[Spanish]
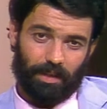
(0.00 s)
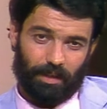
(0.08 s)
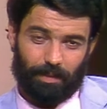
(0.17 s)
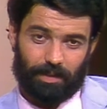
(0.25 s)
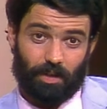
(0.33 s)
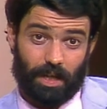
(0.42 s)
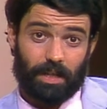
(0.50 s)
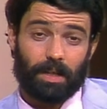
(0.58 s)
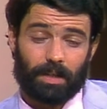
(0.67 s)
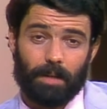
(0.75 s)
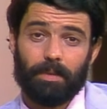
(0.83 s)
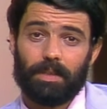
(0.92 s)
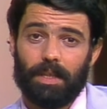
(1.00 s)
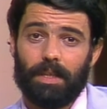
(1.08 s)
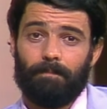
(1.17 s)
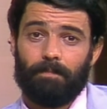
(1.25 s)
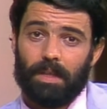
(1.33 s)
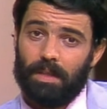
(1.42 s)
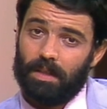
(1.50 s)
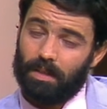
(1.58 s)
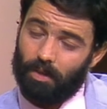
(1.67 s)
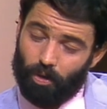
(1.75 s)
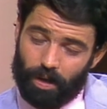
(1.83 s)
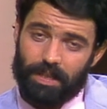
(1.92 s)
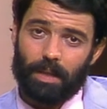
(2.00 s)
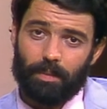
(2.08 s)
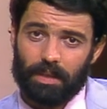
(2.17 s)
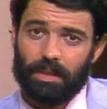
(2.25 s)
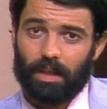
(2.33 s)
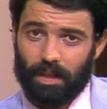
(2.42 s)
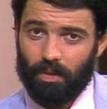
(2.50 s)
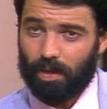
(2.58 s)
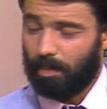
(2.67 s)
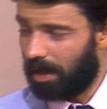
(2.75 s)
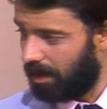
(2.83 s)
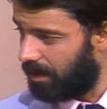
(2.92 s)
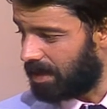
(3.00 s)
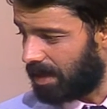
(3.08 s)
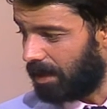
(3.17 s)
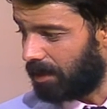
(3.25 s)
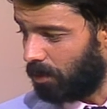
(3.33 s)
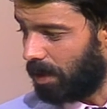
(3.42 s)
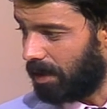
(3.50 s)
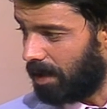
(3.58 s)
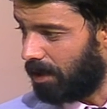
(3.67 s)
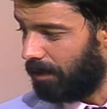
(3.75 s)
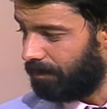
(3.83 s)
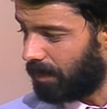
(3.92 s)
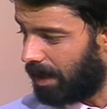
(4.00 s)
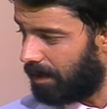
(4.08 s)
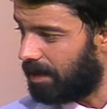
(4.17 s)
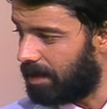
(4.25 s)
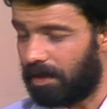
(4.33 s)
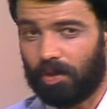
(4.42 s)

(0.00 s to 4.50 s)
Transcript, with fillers: personaje. Realmente honestamente creo que merece esa lectura, Diego. Gracias, Diego,